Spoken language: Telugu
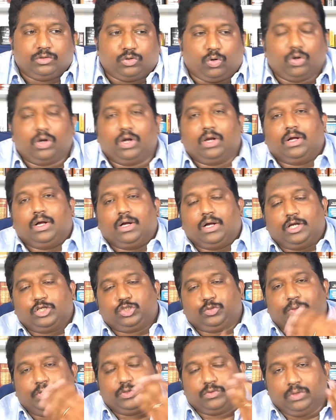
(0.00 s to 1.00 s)
టోటల్గా
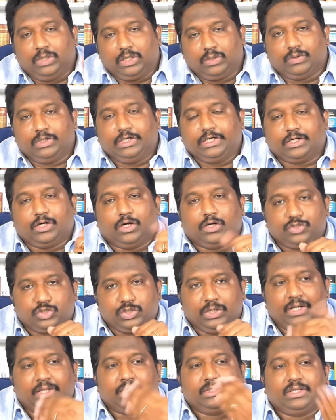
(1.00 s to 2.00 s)
ఖర్చు పెట్టుకున్నటువంటి
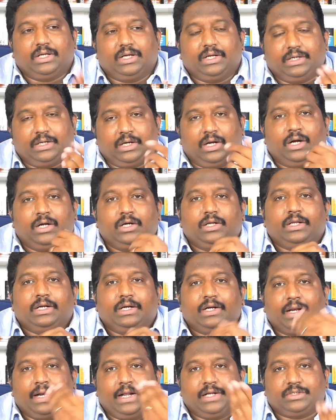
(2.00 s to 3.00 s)
ఖర్చులంతా ఇట్లాంటి
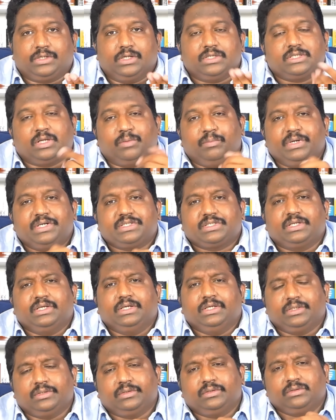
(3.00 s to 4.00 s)
ఇంటర్నేషనల్
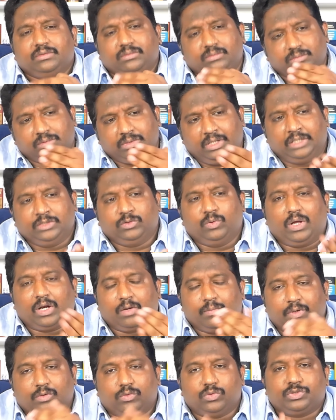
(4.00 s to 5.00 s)
సమ్మిట్స్కి దాని
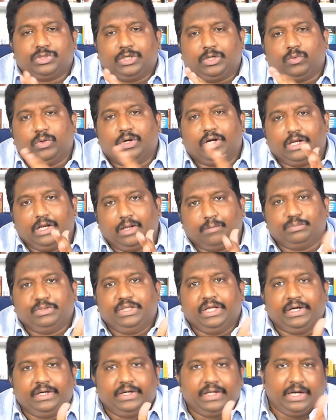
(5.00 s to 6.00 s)
ద్వారా మనకు వచ్చినటువంటి
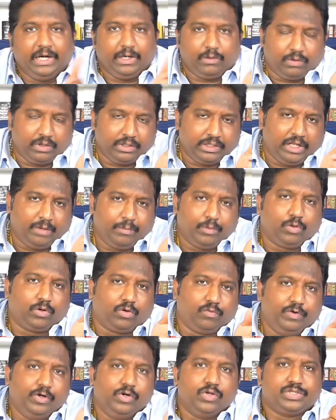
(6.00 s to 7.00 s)
లబ్ధి ఏంటి అనేటువంటి దాని మీద
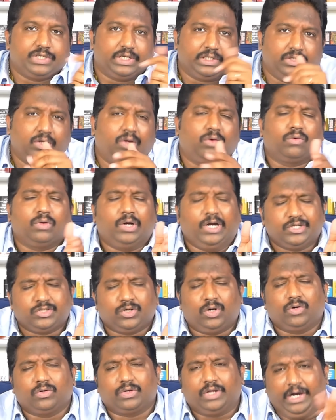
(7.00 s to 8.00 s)
ఒక వీడియో చేద్దాం అనుకున్నాను
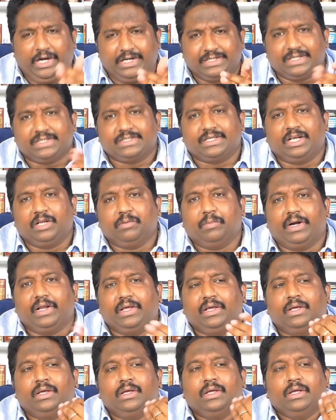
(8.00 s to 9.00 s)
ఇట్స్ నాట్ టు క్రిటిసైజ్
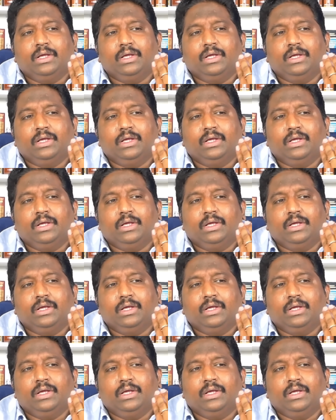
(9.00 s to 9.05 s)
ఎనీబడి